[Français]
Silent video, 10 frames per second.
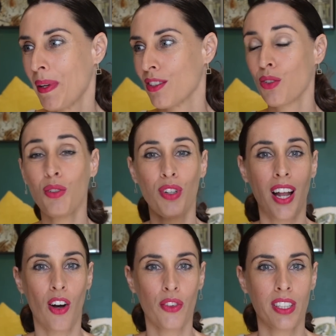parce que
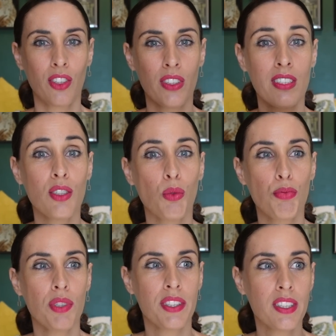voilà, en étant ici
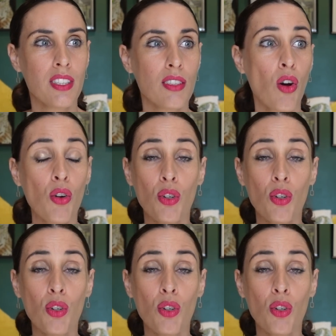depuis 10 ans,